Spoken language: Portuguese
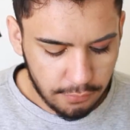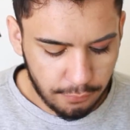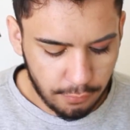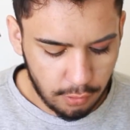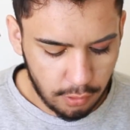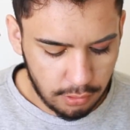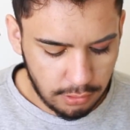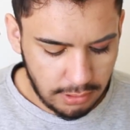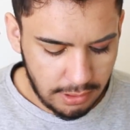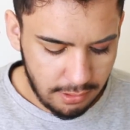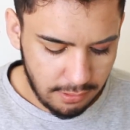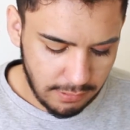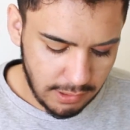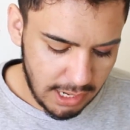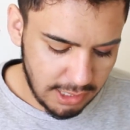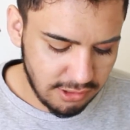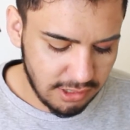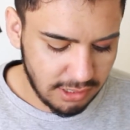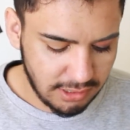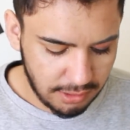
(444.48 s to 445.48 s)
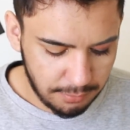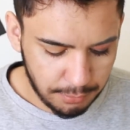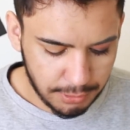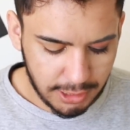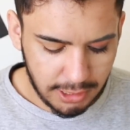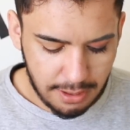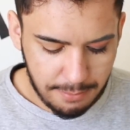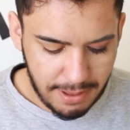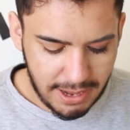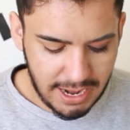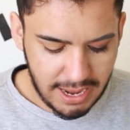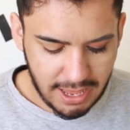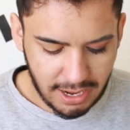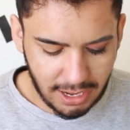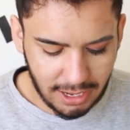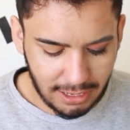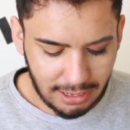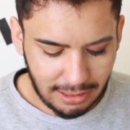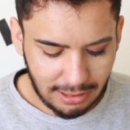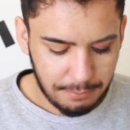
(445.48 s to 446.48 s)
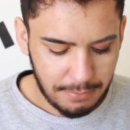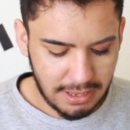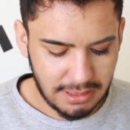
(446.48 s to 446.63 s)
E vou... Na verdade ela tá um pouquinho amarela.